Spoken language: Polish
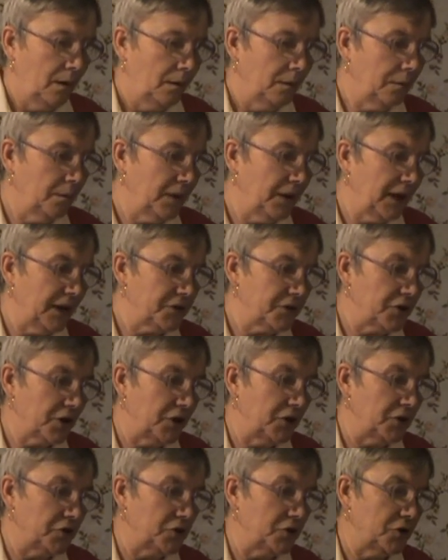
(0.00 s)
Bracia,
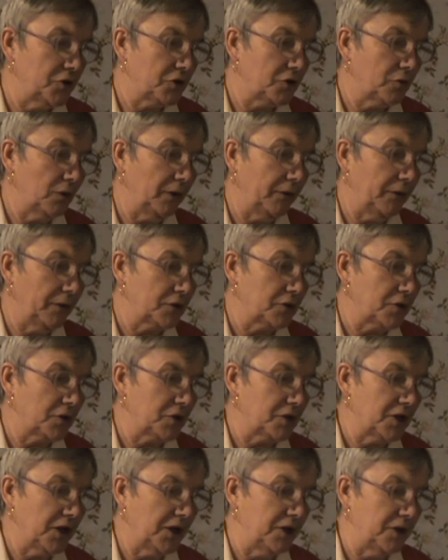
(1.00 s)
jeśli człowiek
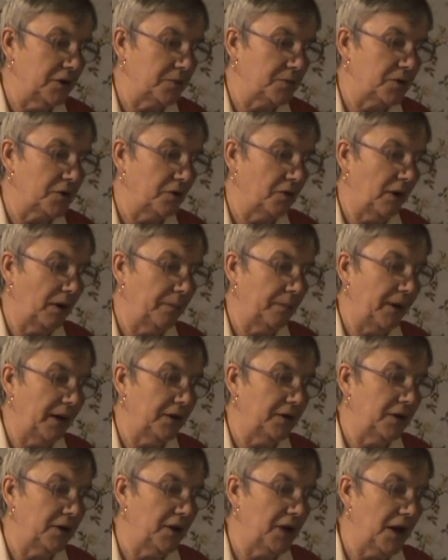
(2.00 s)
zostanie
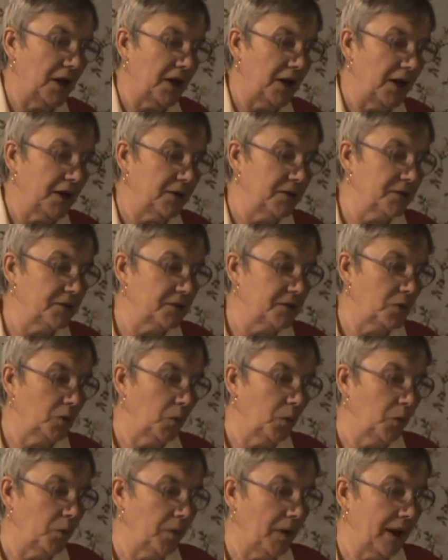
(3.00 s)
przyłapany na jakimś
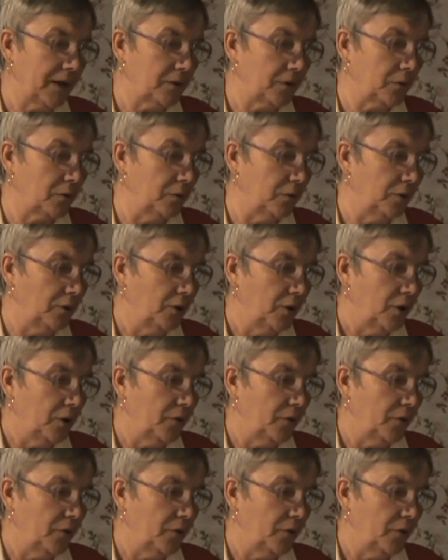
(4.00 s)
upadku,